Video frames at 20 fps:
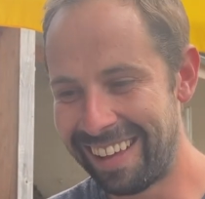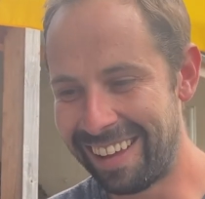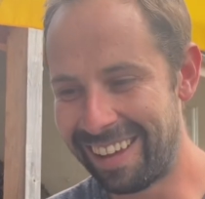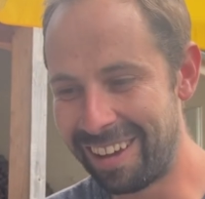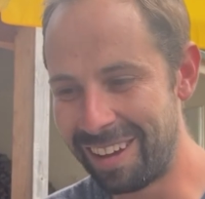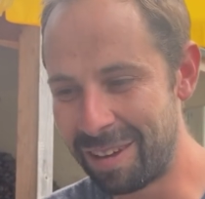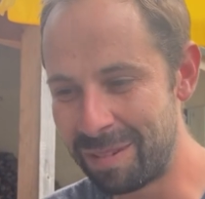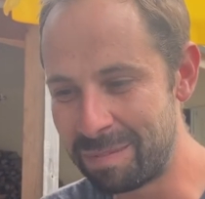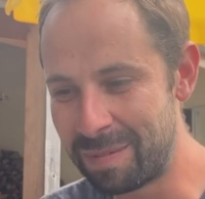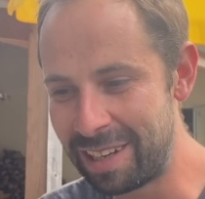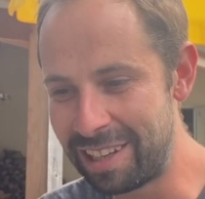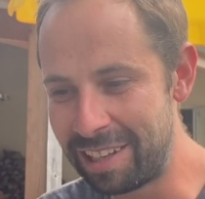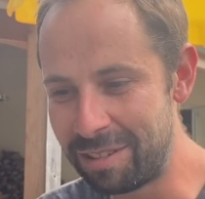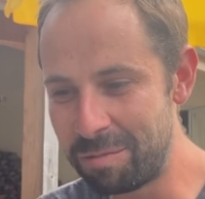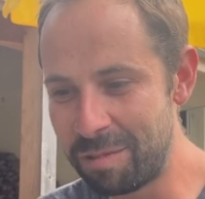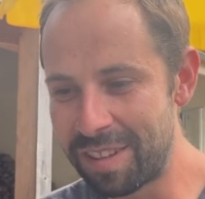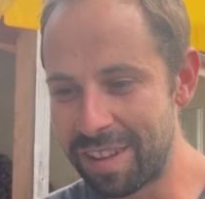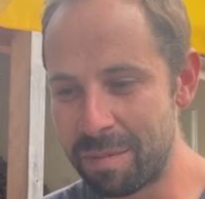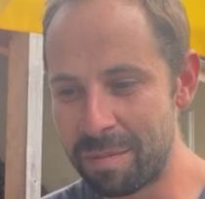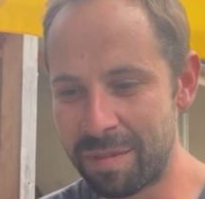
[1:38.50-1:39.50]
ben, Les
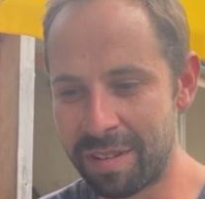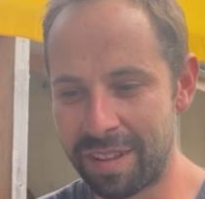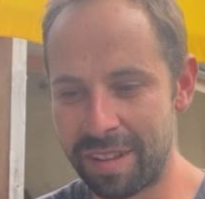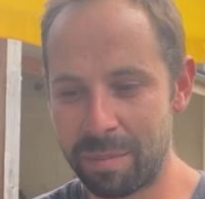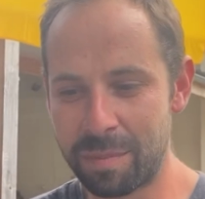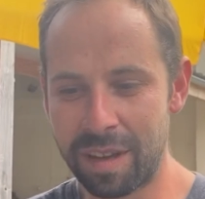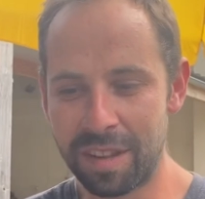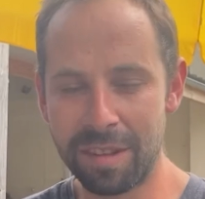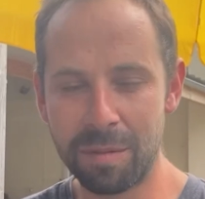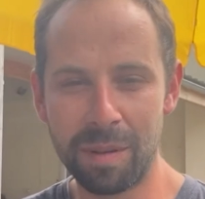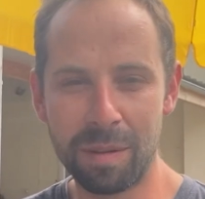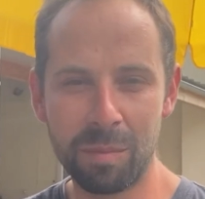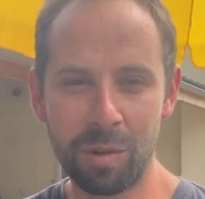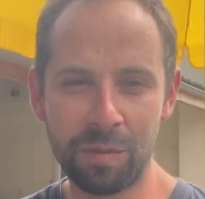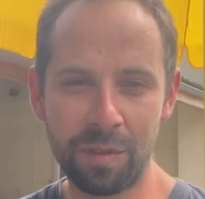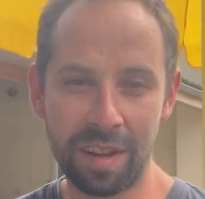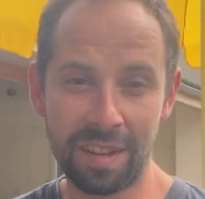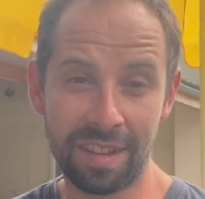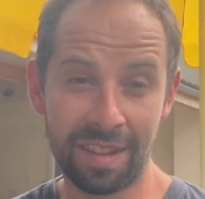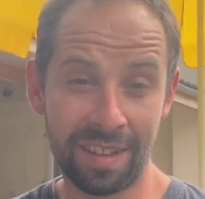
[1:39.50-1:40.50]
nuits, c'est principalement
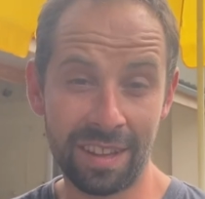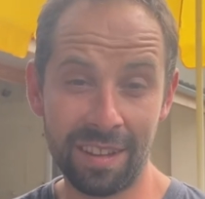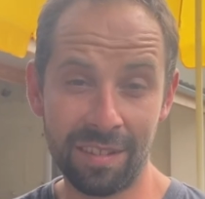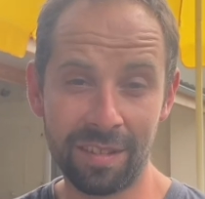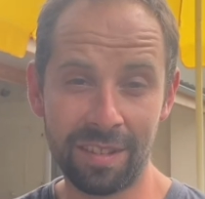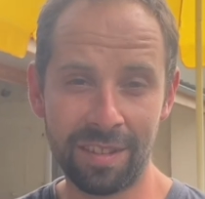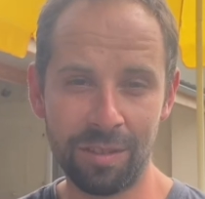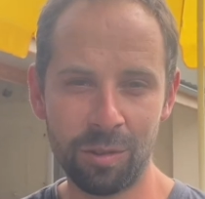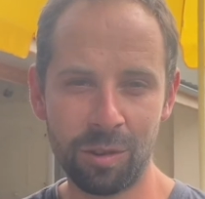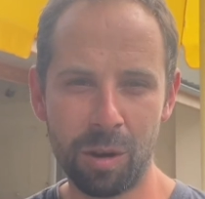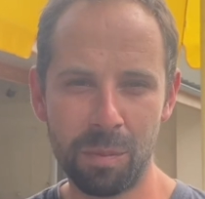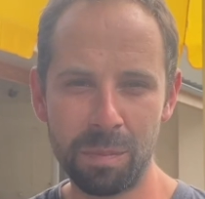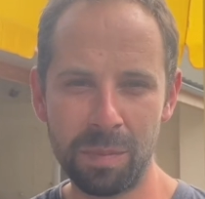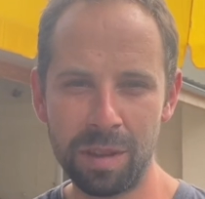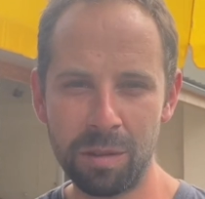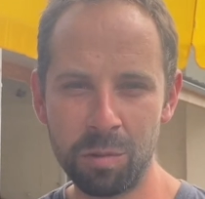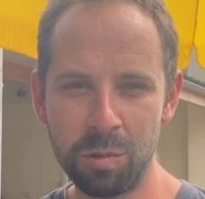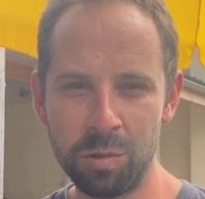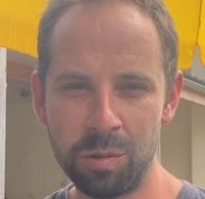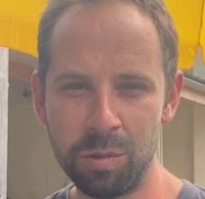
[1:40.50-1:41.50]
du
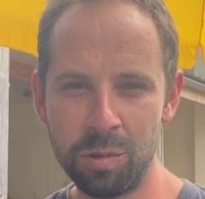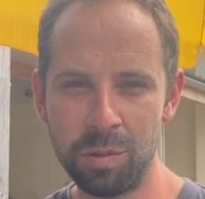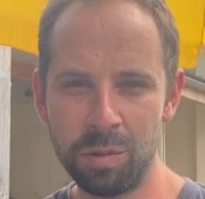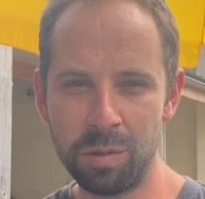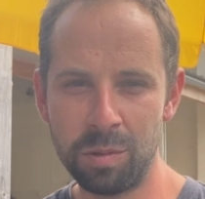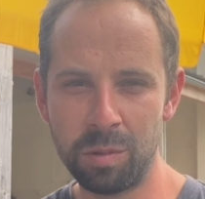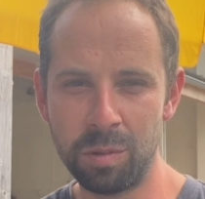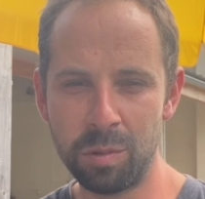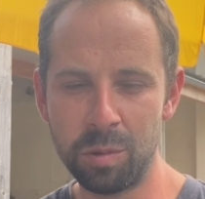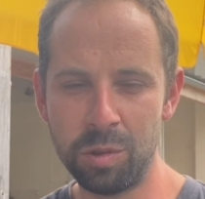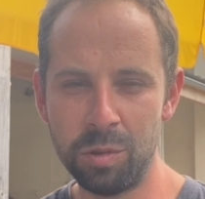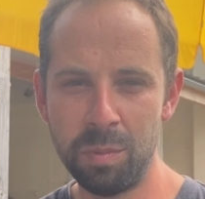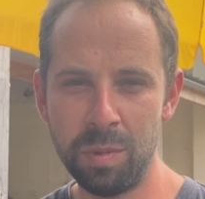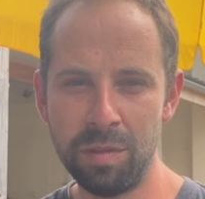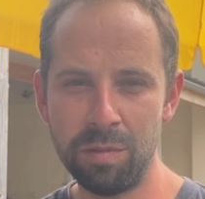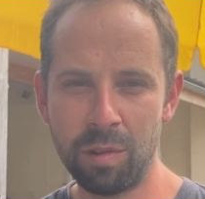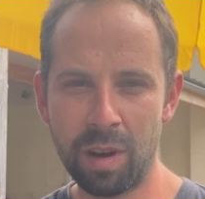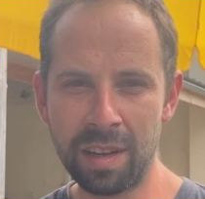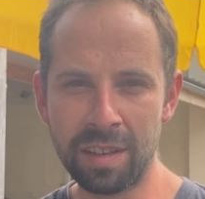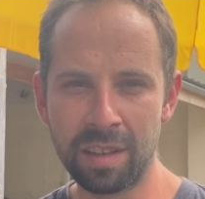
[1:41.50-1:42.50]
camping ou du, ou du
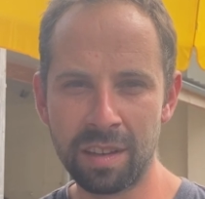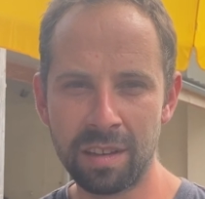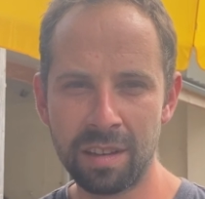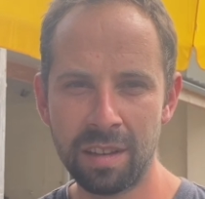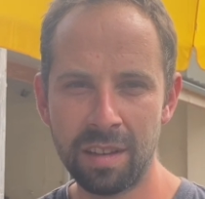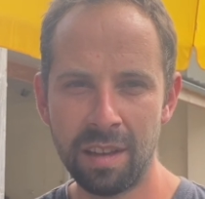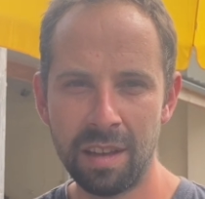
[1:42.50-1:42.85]
bivouac.